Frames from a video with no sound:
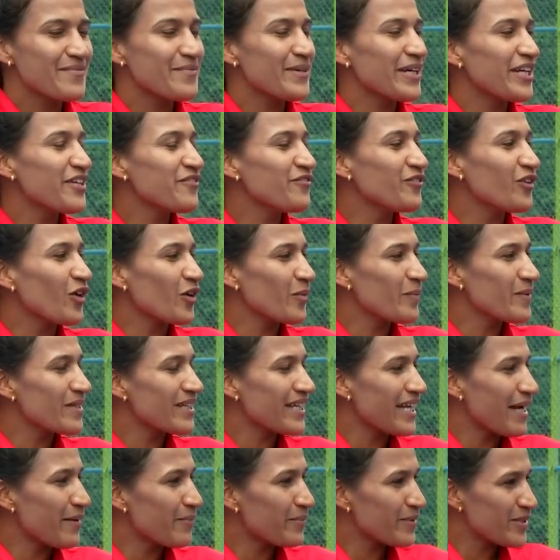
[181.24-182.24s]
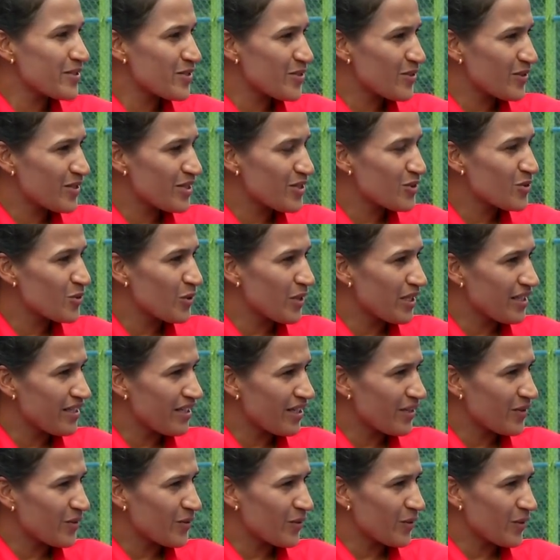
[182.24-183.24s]
हमारी फॉर्मर कैप्टन जो थी
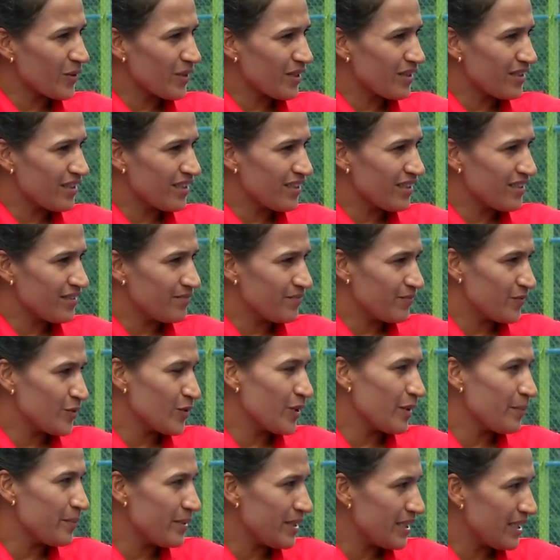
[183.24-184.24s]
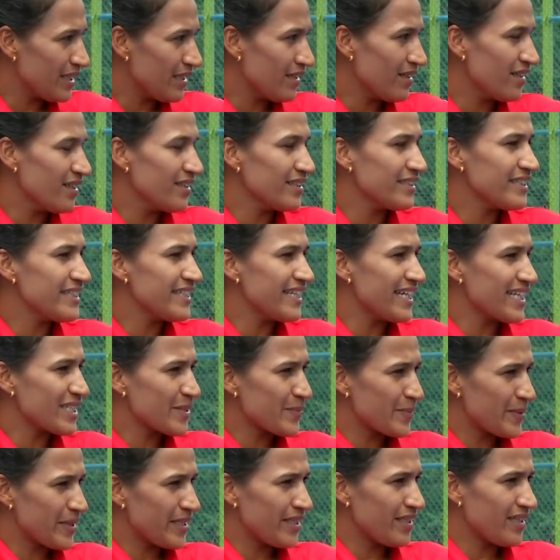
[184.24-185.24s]
सुरेंद्र कौर वो अभी
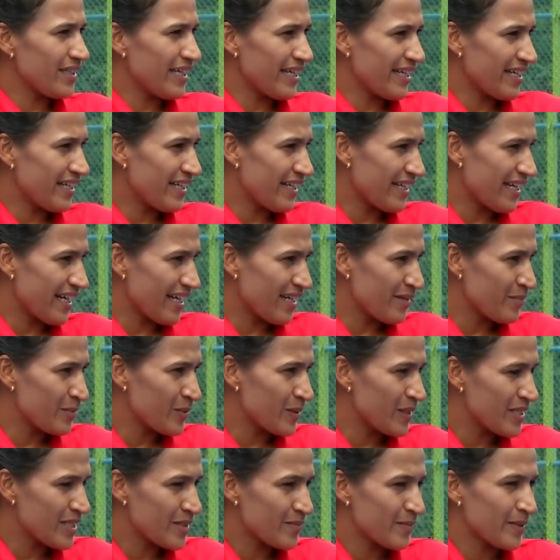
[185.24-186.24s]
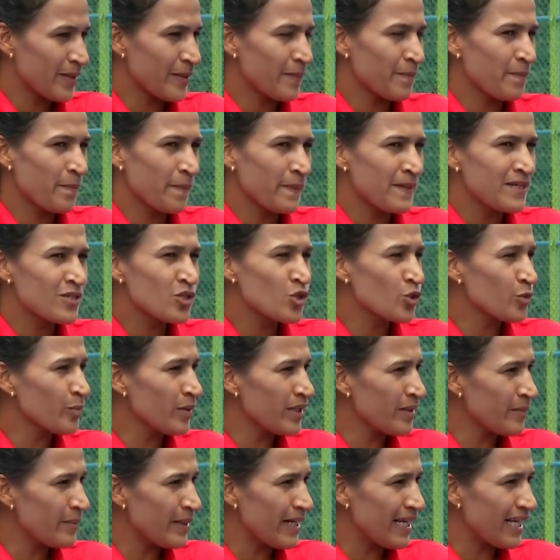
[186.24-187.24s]
डीएसपी हरियाणा पुलिस में
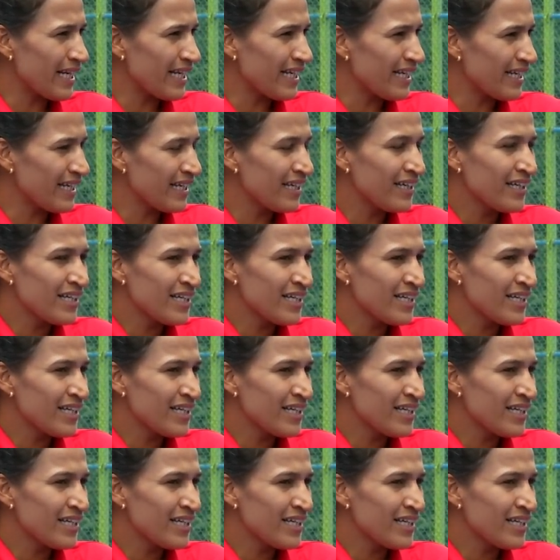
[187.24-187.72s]
सुमन बाला हैं हम्म,